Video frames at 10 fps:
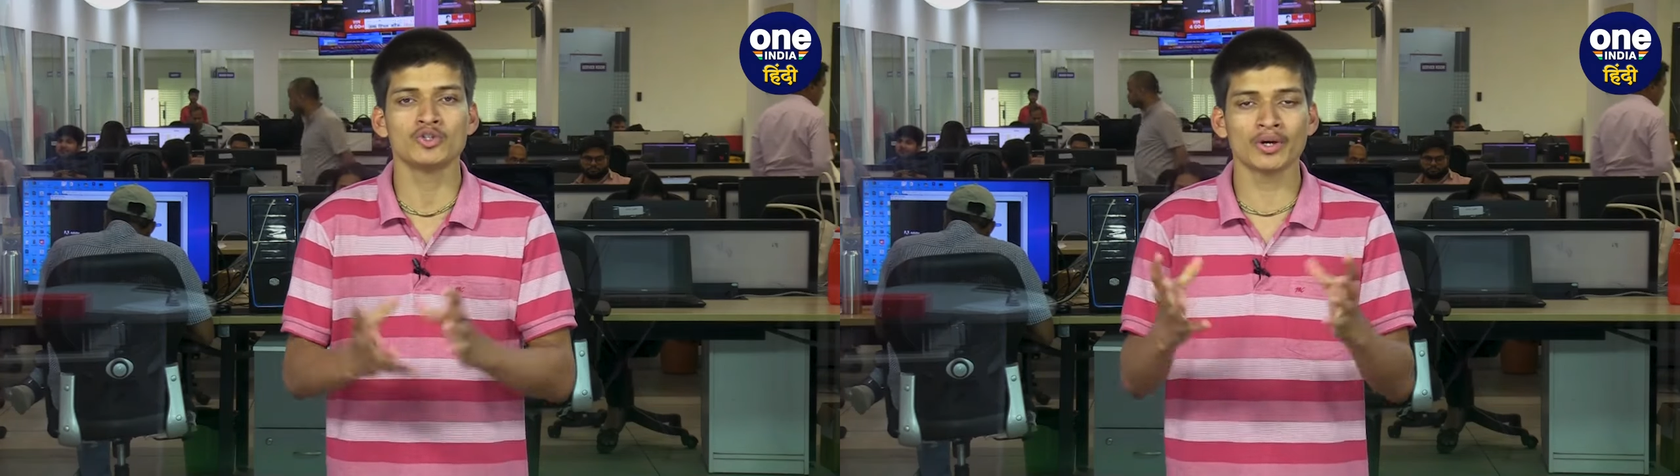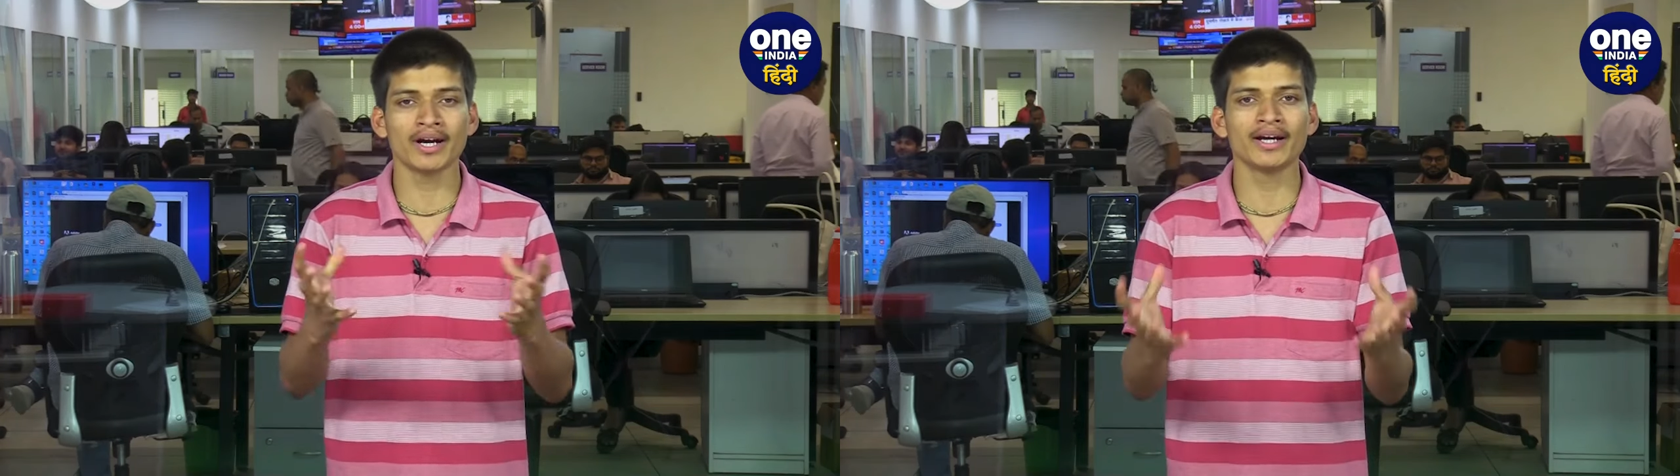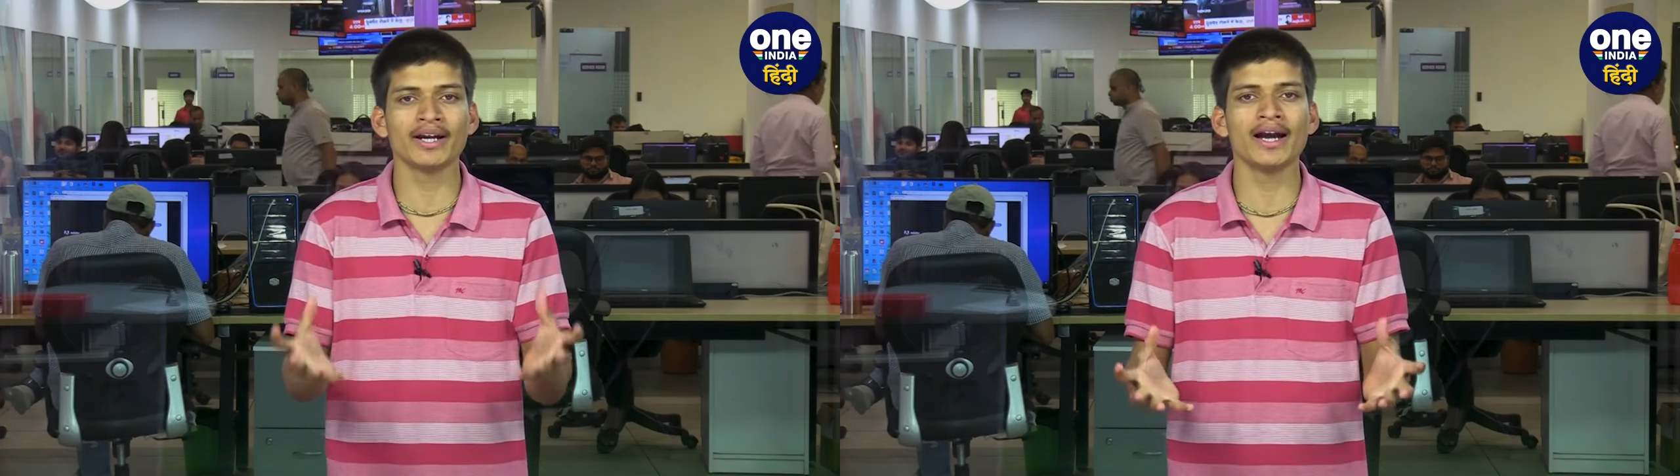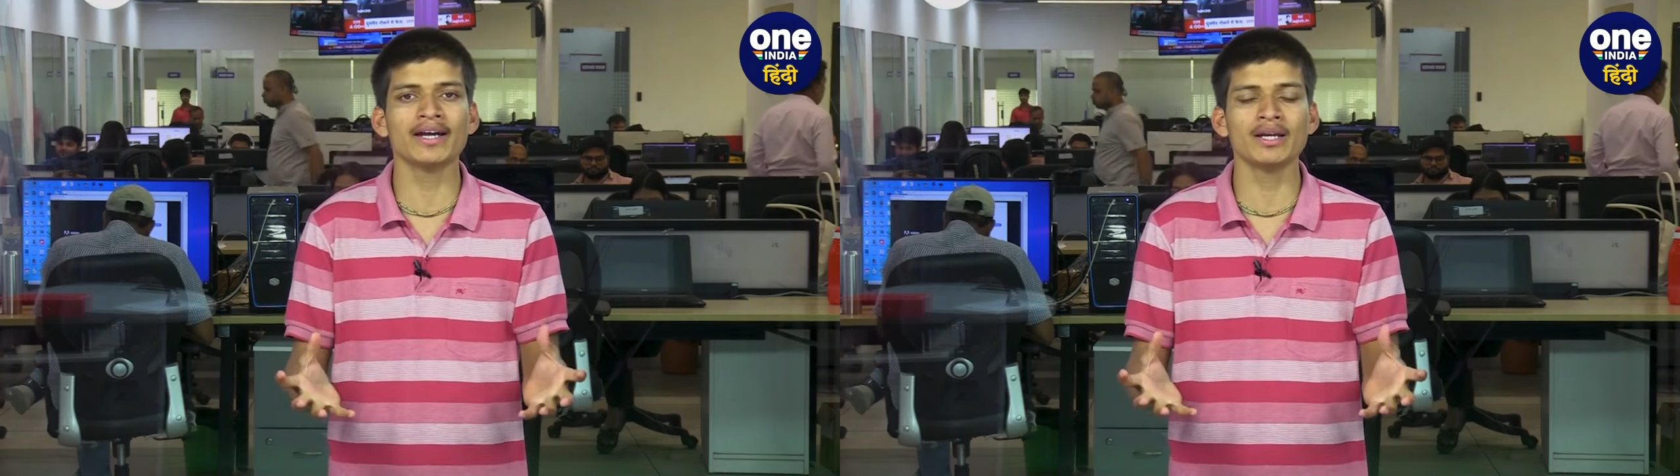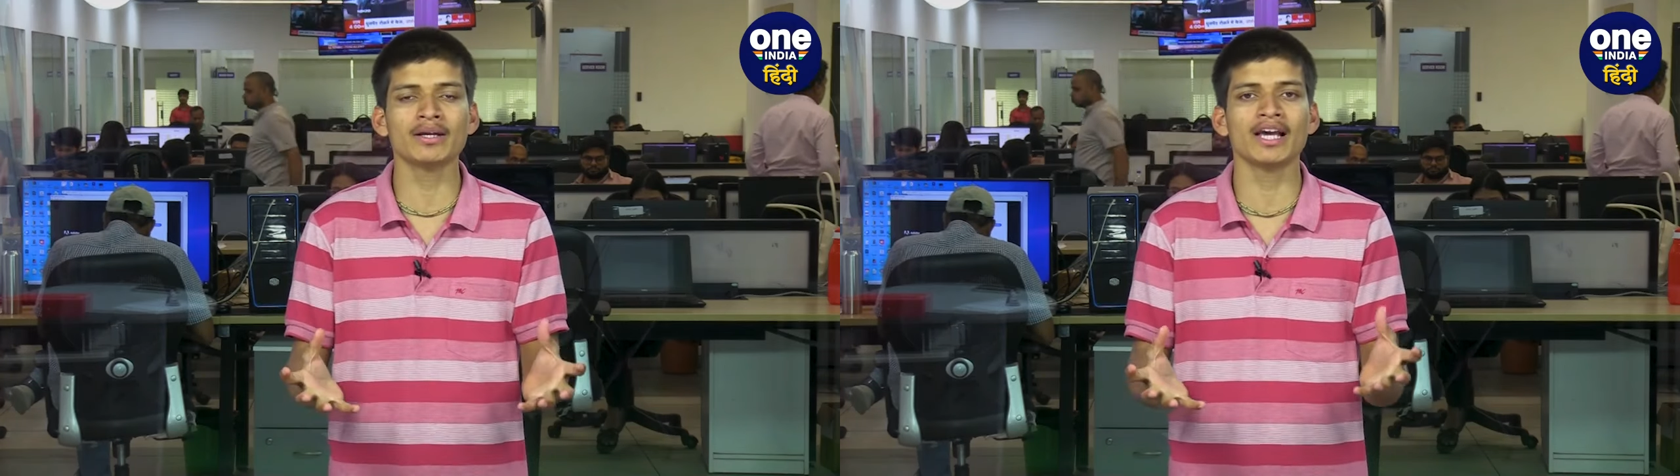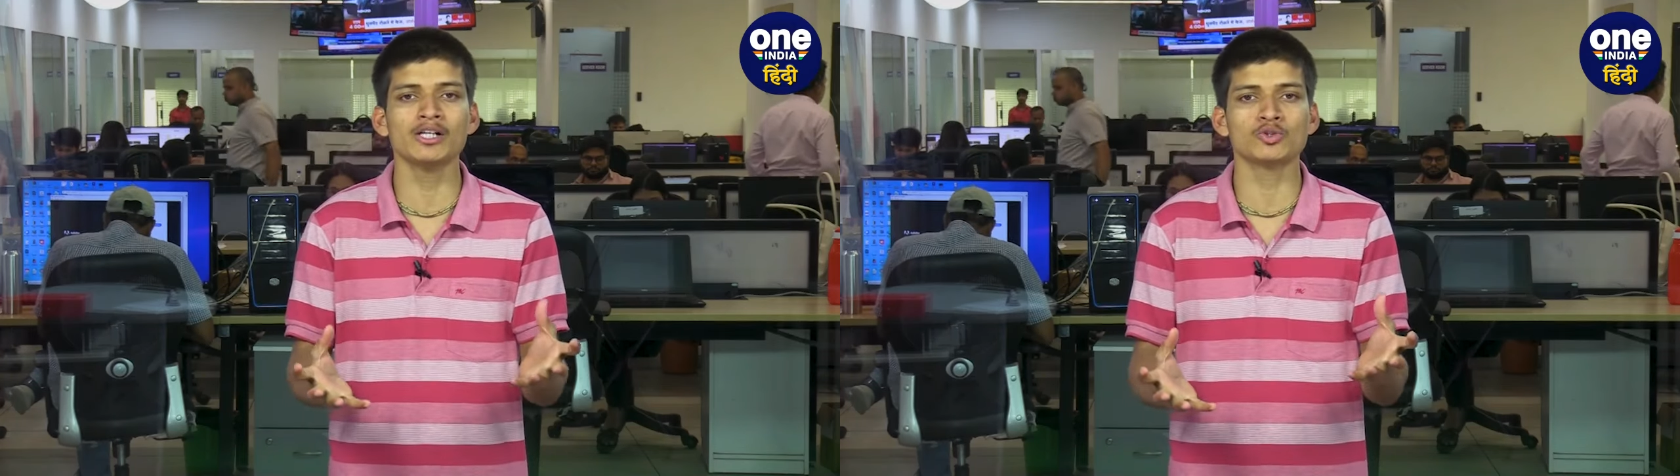जो कि अंडर 19 खेल